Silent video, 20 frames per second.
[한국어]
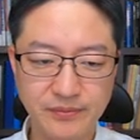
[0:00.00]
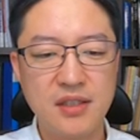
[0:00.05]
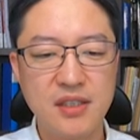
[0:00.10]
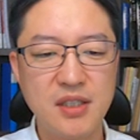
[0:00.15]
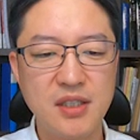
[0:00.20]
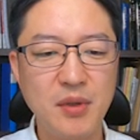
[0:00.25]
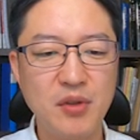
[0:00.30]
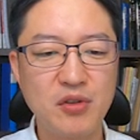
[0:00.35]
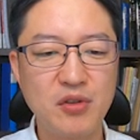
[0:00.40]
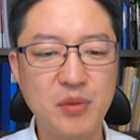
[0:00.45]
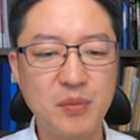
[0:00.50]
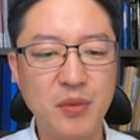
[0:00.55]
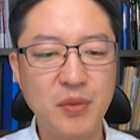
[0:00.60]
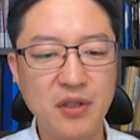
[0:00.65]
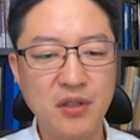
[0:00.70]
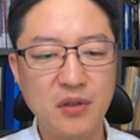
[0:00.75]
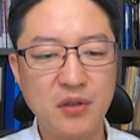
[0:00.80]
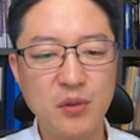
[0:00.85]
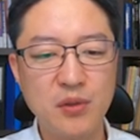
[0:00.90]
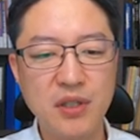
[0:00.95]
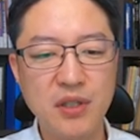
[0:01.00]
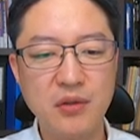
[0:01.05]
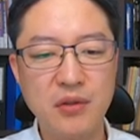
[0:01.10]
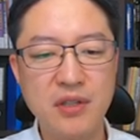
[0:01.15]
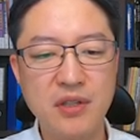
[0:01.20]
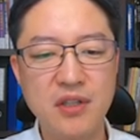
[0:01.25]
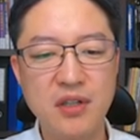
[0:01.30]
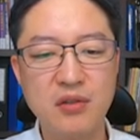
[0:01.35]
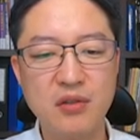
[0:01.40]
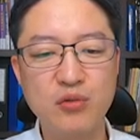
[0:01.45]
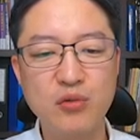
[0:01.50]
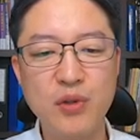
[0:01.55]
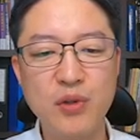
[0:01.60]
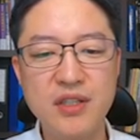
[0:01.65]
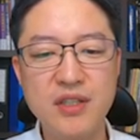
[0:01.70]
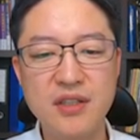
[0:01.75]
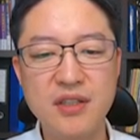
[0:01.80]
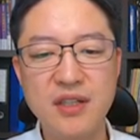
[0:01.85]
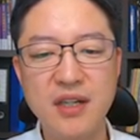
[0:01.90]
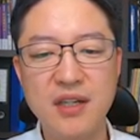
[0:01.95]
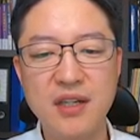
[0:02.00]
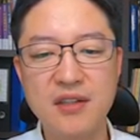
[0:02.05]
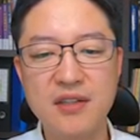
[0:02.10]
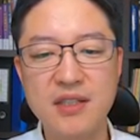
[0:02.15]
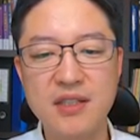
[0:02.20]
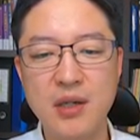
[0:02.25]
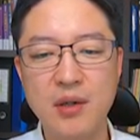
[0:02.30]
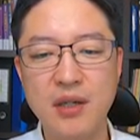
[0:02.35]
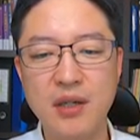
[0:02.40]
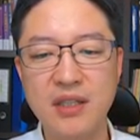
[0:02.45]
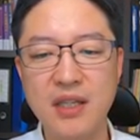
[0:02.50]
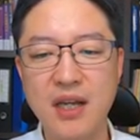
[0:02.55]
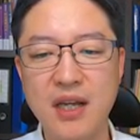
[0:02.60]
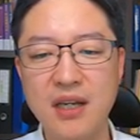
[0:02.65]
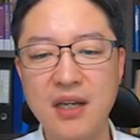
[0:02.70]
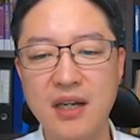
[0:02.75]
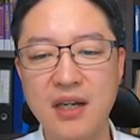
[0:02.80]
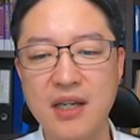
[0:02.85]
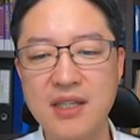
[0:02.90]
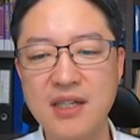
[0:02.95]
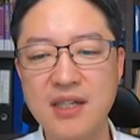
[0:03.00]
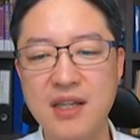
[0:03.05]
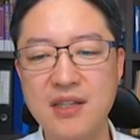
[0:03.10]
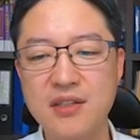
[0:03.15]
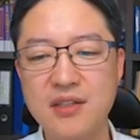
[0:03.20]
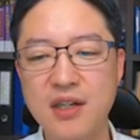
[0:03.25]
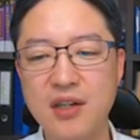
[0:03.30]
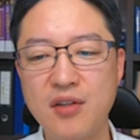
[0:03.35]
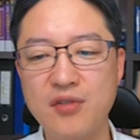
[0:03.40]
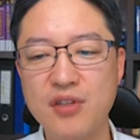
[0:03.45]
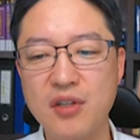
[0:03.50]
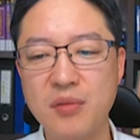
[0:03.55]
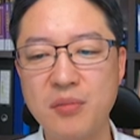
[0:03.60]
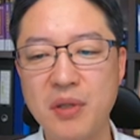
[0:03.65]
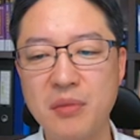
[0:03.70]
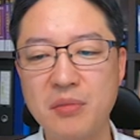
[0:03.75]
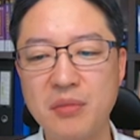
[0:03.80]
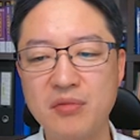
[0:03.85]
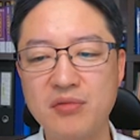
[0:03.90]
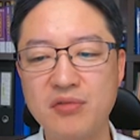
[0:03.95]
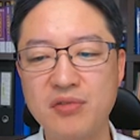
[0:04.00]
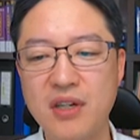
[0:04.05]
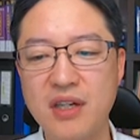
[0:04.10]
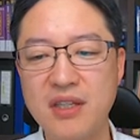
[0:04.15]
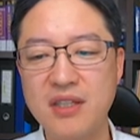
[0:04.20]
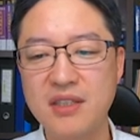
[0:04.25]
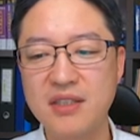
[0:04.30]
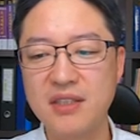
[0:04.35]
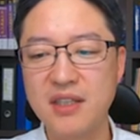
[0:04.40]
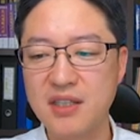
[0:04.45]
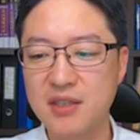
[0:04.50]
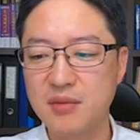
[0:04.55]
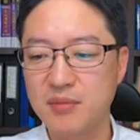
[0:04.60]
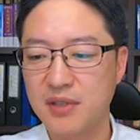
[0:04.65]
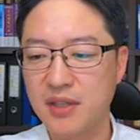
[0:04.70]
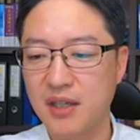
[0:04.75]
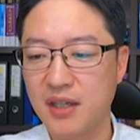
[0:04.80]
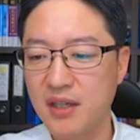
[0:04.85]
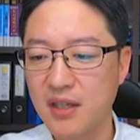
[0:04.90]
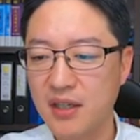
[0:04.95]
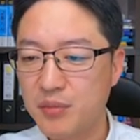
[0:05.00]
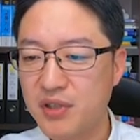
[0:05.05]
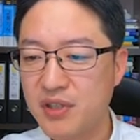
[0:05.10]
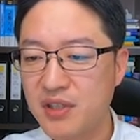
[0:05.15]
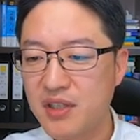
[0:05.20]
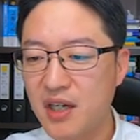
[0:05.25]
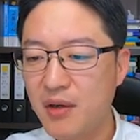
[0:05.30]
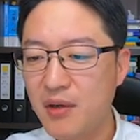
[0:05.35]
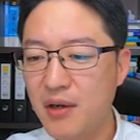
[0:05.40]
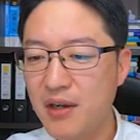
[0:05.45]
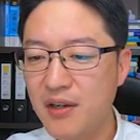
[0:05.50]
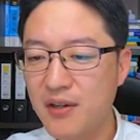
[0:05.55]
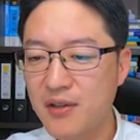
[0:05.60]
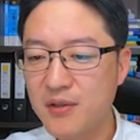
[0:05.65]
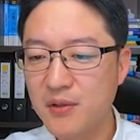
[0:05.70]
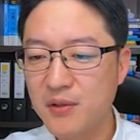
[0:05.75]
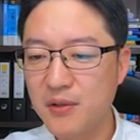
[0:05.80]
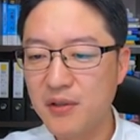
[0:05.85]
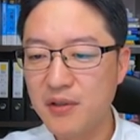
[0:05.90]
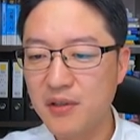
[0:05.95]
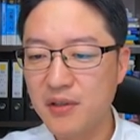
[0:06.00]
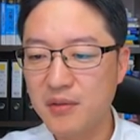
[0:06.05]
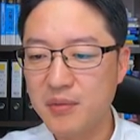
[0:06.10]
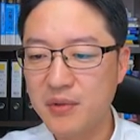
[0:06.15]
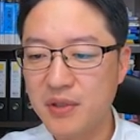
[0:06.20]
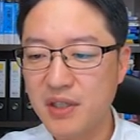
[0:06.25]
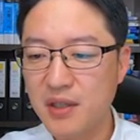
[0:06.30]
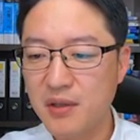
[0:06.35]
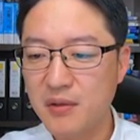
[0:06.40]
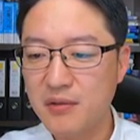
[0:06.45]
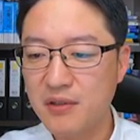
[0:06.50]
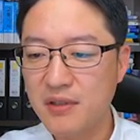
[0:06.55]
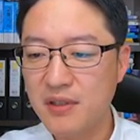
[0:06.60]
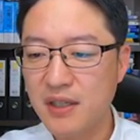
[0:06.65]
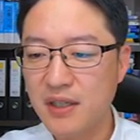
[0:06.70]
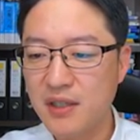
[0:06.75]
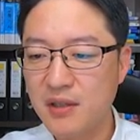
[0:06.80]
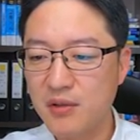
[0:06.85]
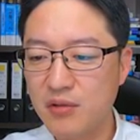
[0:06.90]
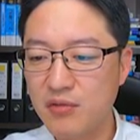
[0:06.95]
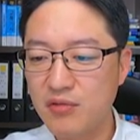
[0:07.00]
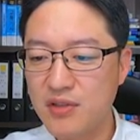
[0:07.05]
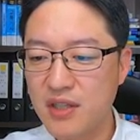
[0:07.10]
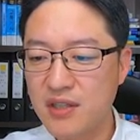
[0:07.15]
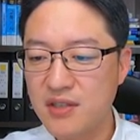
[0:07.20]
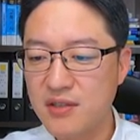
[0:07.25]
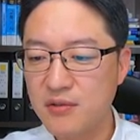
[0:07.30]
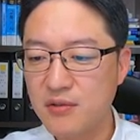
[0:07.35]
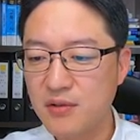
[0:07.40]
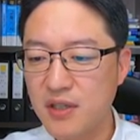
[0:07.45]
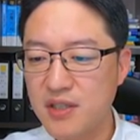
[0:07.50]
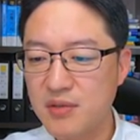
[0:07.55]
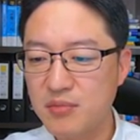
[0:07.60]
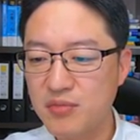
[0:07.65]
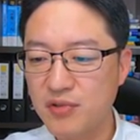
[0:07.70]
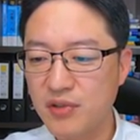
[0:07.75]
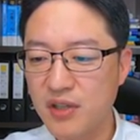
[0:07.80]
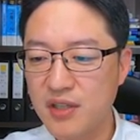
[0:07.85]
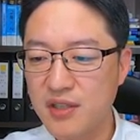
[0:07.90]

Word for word: 칠백육십 번 교차로에서 우회전을 하려는 상황이다. 가장 안전한 운전 방법 두 가지는 했습니다. 비가 와요. 또 비가 오는 날이고 우산 쓰고 계신 분